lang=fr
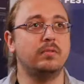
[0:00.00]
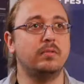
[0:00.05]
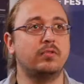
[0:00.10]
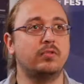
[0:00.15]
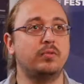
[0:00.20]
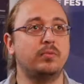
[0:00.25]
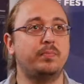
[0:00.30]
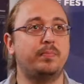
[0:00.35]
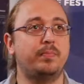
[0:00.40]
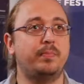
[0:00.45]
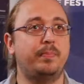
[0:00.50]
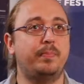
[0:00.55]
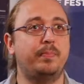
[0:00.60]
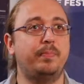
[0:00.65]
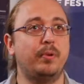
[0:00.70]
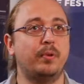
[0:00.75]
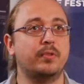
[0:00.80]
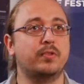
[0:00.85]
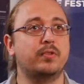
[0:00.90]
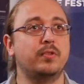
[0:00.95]
je
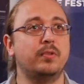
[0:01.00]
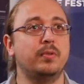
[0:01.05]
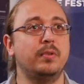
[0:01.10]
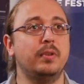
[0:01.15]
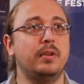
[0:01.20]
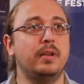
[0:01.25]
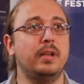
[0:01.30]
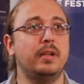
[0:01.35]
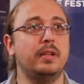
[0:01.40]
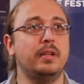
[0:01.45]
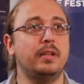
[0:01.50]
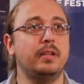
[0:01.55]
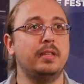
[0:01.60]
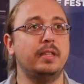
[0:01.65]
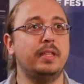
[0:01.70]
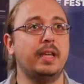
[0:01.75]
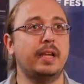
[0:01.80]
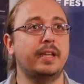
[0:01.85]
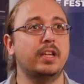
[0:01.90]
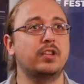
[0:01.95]
pense qu'il
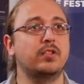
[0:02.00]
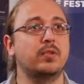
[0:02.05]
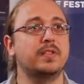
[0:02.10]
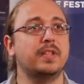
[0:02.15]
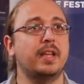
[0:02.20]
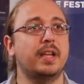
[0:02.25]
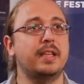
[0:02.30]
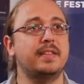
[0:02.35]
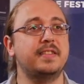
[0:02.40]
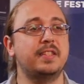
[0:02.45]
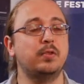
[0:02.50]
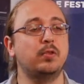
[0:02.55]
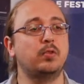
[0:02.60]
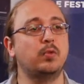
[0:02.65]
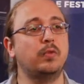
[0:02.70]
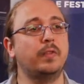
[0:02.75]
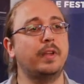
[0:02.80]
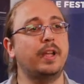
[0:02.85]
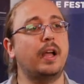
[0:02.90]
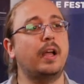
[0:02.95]
y a quelque chose à essayer de
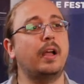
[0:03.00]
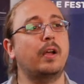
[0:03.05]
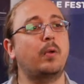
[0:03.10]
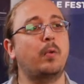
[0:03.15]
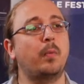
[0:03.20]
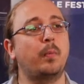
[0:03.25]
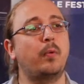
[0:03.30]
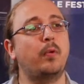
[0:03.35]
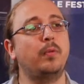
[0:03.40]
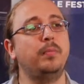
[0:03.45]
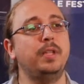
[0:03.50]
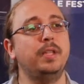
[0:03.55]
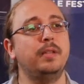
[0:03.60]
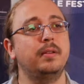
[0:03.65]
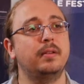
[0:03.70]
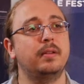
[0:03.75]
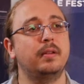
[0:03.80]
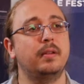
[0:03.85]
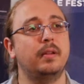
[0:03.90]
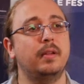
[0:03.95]
trouver un compromis
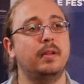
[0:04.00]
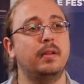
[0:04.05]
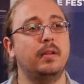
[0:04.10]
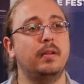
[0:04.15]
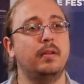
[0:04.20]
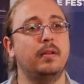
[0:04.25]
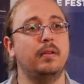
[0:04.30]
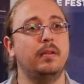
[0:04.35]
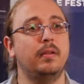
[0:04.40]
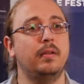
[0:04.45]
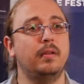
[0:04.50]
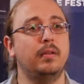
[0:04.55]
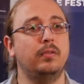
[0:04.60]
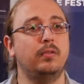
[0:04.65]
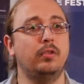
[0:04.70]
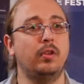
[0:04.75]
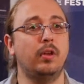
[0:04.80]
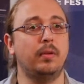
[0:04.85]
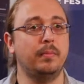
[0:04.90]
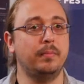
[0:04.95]
euh,
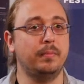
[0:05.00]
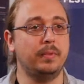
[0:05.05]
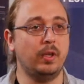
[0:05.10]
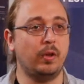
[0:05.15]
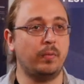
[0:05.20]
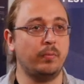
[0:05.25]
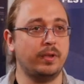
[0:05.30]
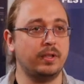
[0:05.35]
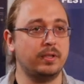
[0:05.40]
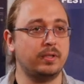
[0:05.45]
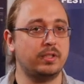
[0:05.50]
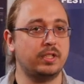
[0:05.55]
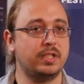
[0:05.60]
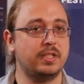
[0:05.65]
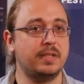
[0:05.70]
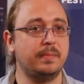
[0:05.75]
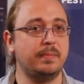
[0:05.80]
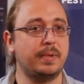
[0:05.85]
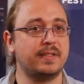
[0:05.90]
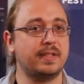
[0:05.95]
dedans. Néanmoins, je
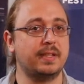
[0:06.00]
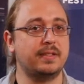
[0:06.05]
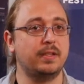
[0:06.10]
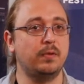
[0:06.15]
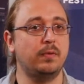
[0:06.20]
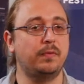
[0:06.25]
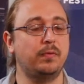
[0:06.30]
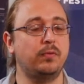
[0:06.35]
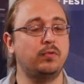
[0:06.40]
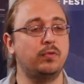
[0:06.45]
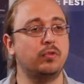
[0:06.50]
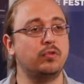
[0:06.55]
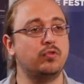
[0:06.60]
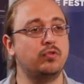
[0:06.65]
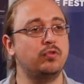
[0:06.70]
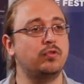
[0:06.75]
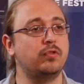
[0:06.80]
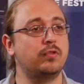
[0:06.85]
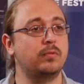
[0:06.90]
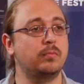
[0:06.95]
n'estime pas ça que c'est le futur,
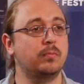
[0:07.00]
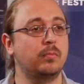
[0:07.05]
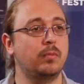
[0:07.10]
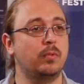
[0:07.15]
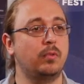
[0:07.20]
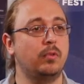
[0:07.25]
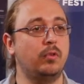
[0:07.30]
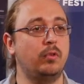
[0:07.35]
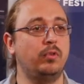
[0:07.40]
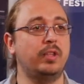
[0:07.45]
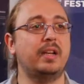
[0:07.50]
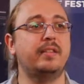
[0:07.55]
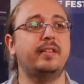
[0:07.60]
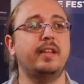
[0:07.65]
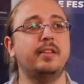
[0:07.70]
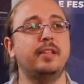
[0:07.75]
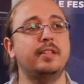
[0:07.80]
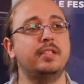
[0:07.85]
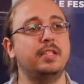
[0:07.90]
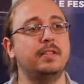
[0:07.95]
juste une
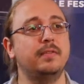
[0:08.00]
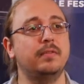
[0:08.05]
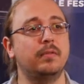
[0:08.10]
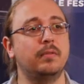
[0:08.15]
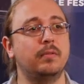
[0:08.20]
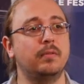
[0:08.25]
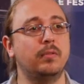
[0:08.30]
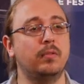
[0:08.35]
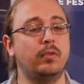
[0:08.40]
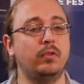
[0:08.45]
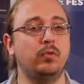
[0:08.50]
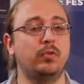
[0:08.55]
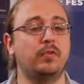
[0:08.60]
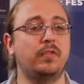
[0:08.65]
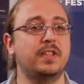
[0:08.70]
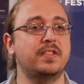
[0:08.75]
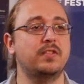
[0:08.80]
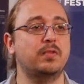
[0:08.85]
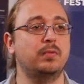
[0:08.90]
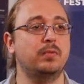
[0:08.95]
alternative ou une autre
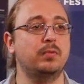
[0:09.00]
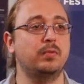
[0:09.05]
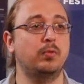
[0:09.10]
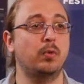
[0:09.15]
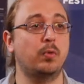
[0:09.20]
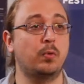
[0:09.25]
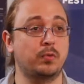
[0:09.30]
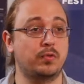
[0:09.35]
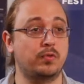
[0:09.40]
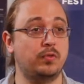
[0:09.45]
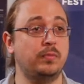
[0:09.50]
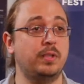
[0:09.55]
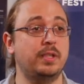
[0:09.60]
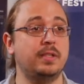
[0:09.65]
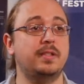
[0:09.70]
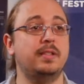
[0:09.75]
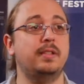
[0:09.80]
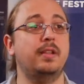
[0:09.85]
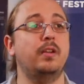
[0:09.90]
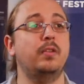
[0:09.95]
façon de consommer un
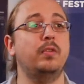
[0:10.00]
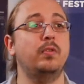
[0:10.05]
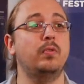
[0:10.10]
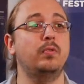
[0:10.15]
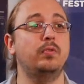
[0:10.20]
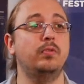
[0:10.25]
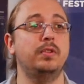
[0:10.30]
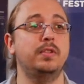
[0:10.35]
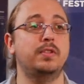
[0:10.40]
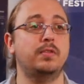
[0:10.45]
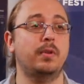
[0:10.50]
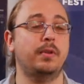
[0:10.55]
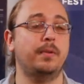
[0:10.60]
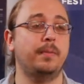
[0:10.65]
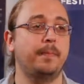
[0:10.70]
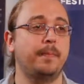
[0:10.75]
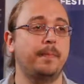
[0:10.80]
scénario ou de l'histoire.